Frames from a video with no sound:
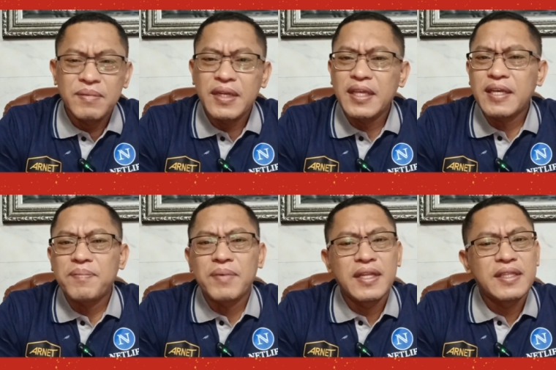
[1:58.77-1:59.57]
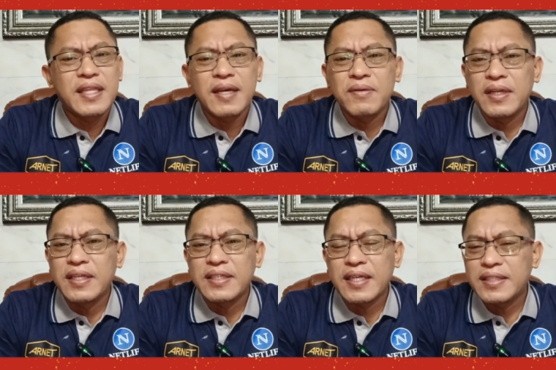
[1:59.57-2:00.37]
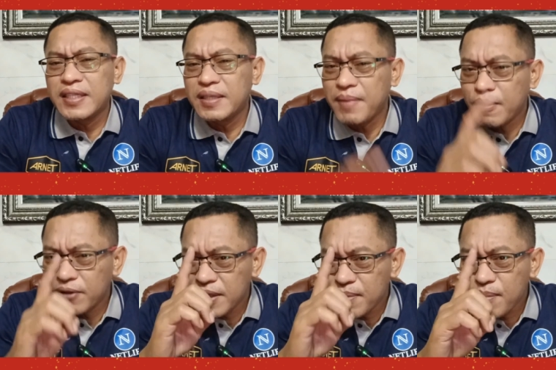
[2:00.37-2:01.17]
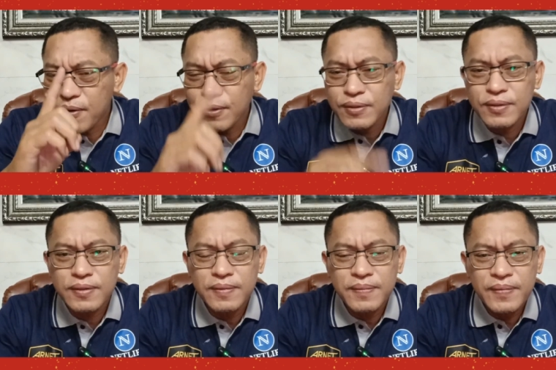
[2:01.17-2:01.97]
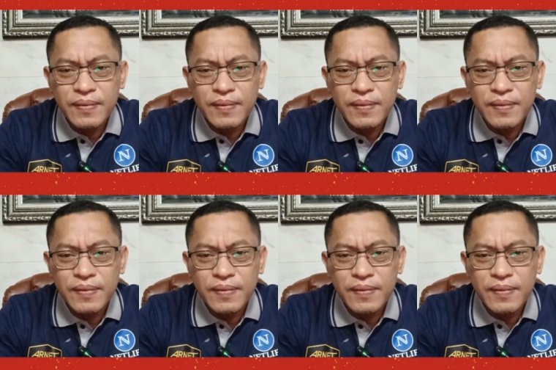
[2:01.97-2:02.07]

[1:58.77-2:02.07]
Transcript: Mereka paling takut hilirisasi ini baru timah bos.